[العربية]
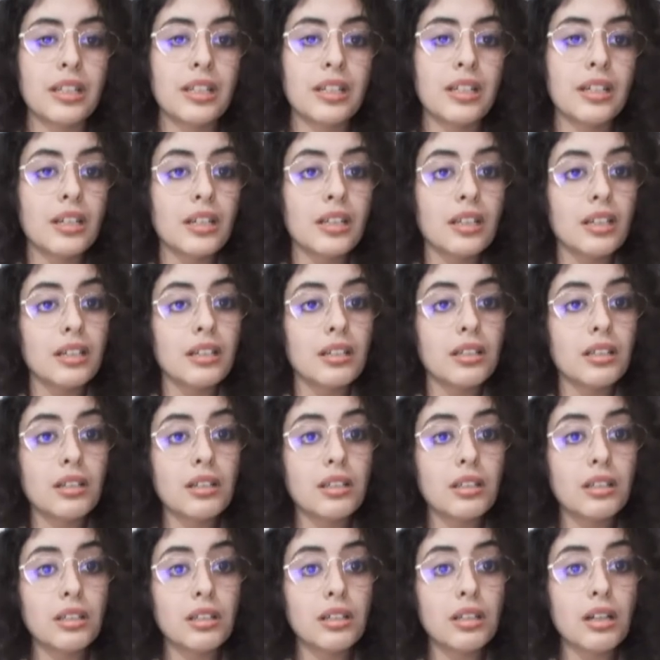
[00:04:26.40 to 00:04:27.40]

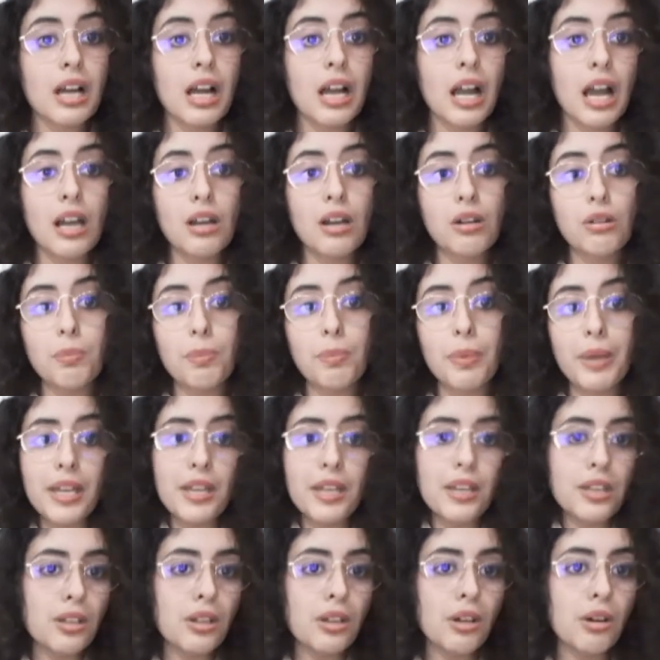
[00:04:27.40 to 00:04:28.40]
آه قالوا
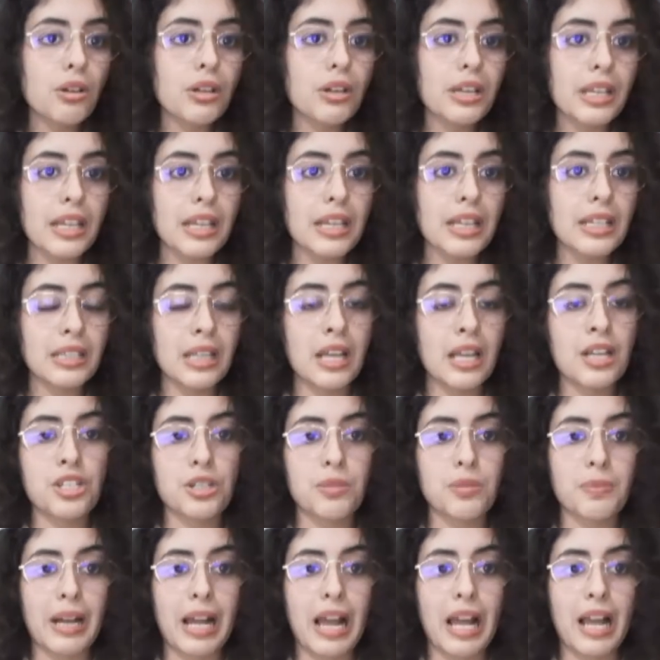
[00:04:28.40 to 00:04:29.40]
باهي اوكي نجم
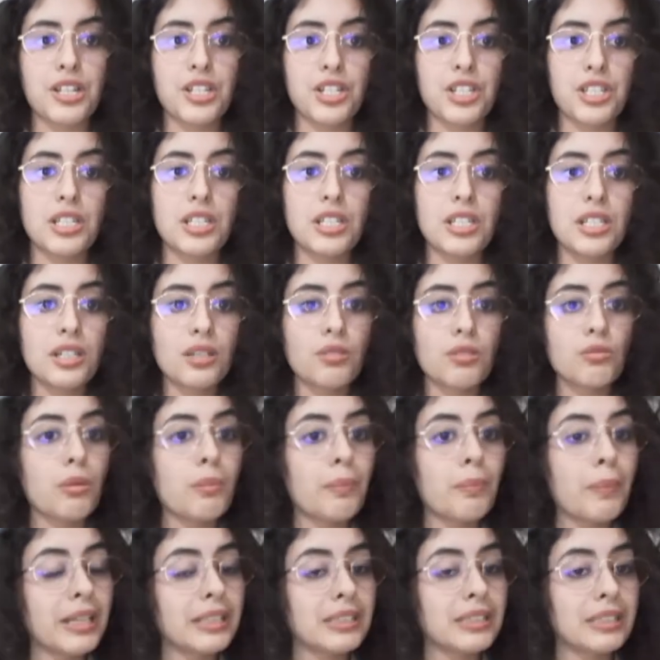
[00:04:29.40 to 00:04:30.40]
نعشيك
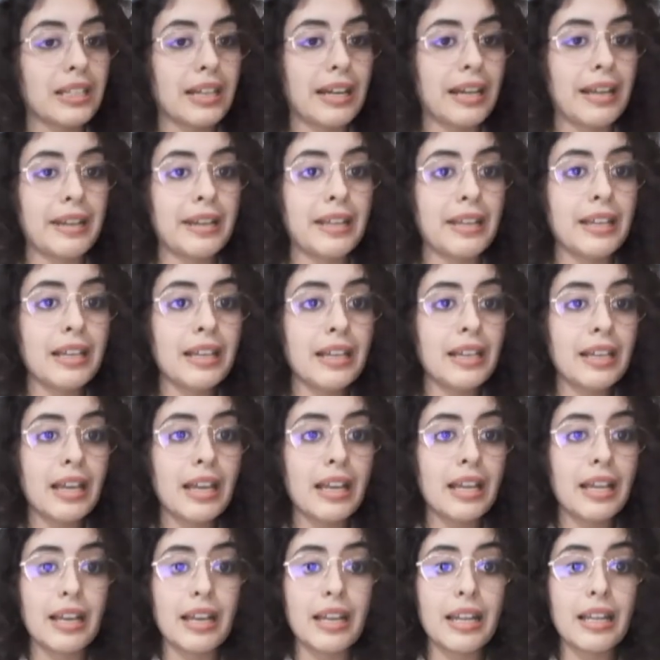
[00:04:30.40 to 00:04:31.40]
ونبيتك لهنا
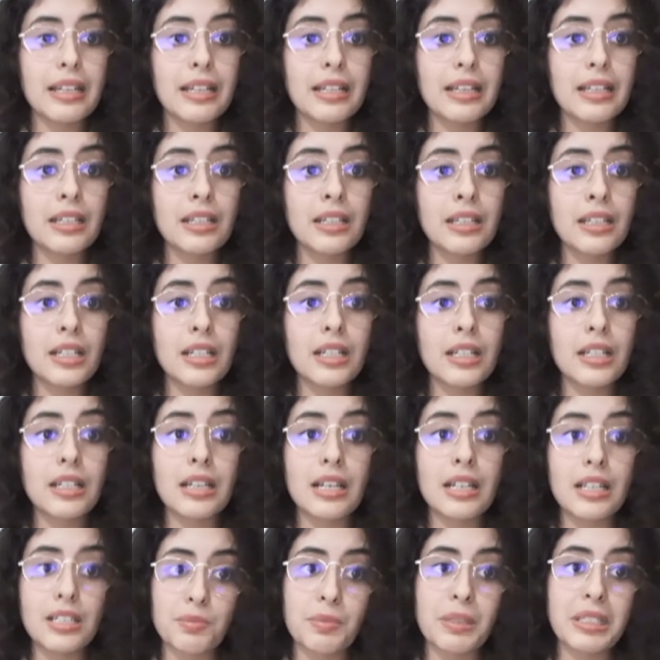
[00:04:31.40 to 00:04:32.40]
لكن آه
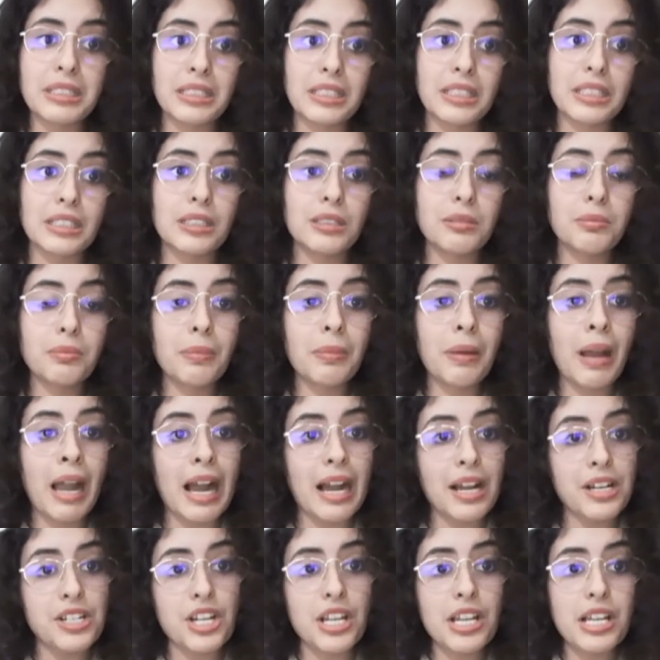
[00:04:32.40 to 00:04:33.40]
لازمك تخدم
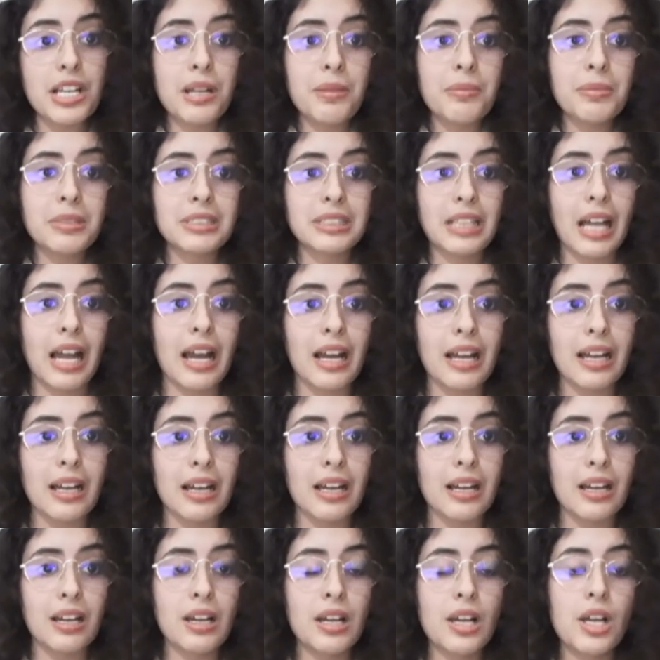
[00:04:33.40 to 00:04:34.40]
حاجة انا مستحقها
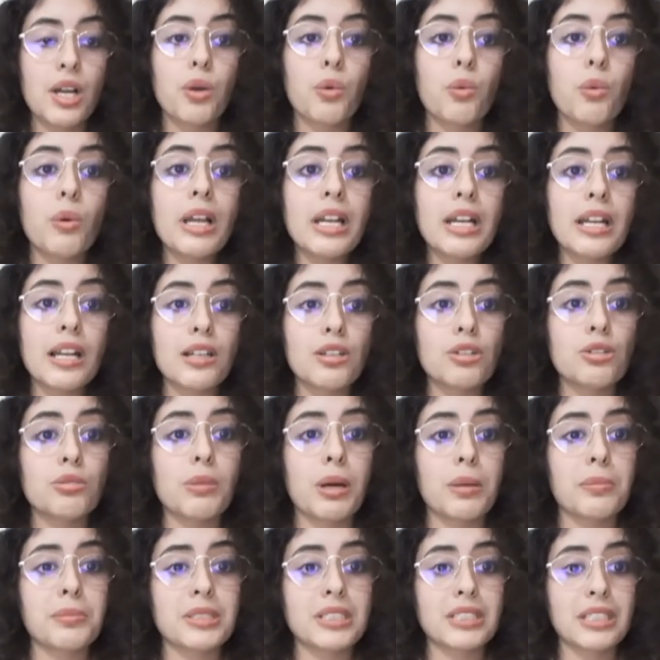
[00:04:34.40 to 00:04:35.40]
وانا اليوم
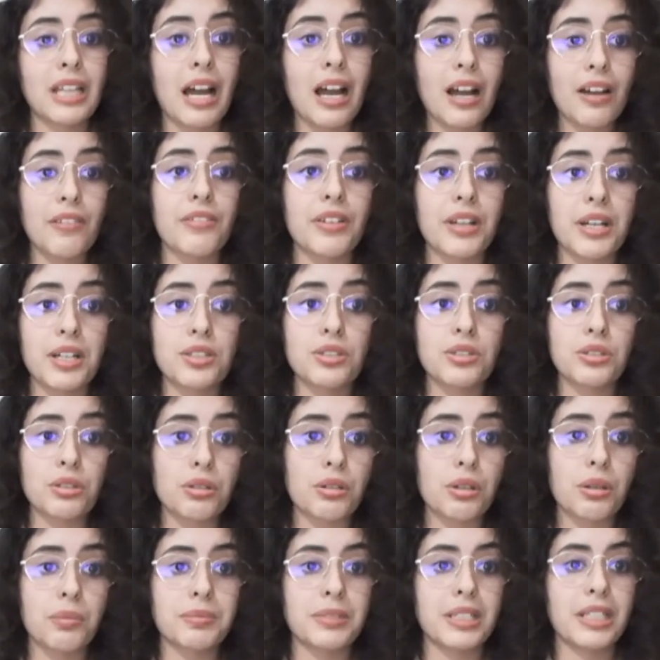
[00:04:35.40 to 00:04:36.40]
مستحق في الريستوران
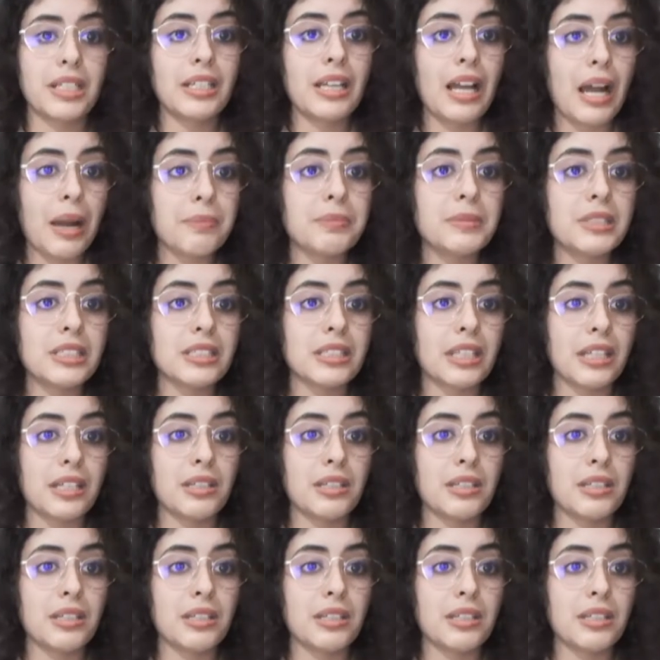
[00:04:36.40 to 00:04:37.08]
تاعي عبدي طيب